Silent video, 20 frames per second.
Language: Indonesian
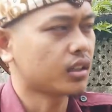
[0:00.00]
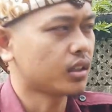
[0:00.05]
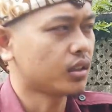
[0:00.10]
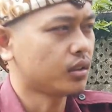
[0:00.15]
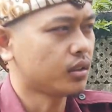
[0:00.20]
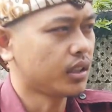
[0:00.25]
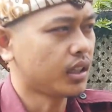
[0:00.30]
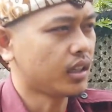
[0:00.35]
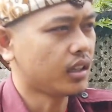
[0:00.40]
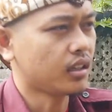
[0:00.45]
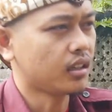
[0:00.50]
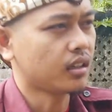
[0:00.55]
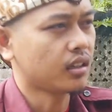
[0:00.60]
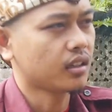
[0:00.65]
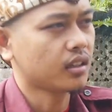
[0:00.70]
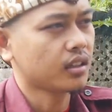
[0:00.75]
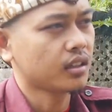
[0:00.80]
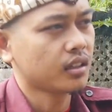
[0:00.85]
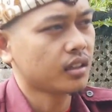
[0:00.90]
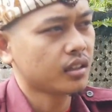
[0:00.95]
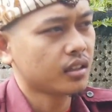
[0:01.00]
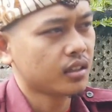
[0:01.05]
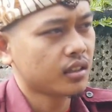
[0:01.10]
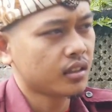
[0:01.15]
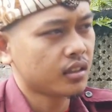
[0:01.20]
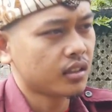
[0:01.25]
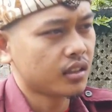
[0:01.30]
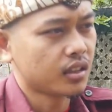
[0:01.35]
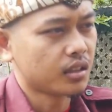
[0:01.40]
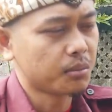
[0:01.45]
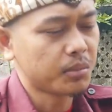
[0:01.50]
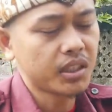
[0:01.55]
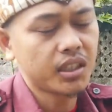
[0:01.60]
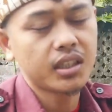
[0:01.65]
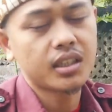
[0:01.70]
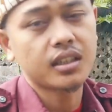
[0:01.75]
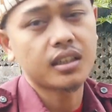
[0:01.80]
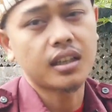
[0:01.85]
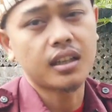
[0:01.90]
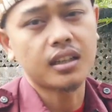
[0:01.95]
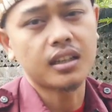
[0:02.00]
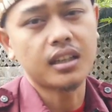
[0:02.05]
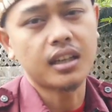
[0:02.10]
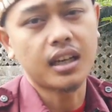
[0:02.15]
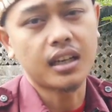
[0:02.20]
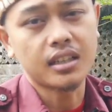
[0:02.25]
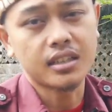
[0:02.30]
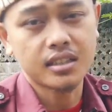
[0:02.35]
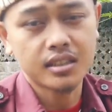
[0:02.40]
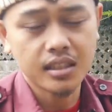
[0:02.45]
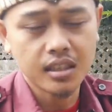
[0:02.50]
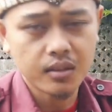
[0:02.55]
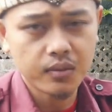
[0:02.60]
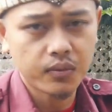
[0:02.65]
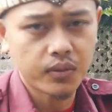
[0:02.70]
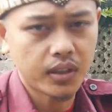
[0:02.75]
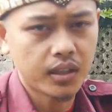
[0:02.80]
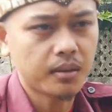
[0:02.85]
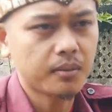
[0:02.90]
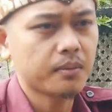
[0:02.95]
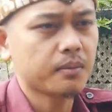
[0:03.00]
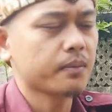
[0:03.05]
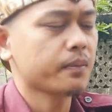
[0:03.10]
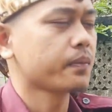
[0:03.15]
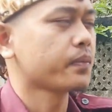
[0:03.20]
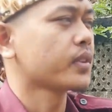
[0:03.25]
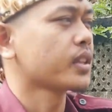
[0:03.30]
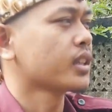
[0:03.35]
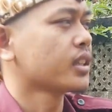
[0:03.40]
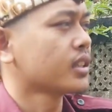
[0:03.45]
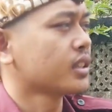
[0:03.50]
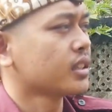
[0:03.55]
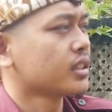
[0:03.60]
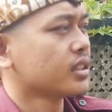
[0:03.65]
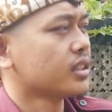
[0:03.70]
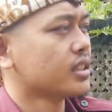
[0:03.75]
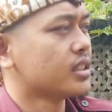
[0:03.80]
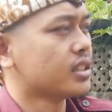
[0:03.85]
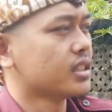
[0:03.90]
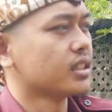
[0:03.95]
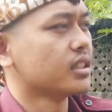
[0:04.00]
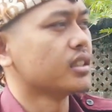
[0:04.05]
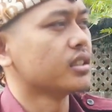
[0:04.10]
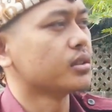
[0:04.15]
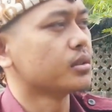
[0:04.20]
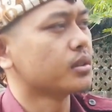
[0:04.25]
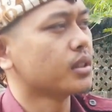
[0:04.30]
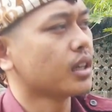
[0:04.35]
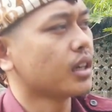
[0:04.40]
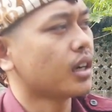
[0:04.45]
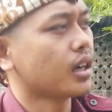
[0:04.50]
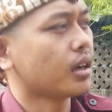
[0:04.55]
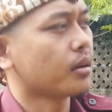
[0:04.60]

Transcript: atau yang lebih dikenal dengan Star Farm. Di sini juga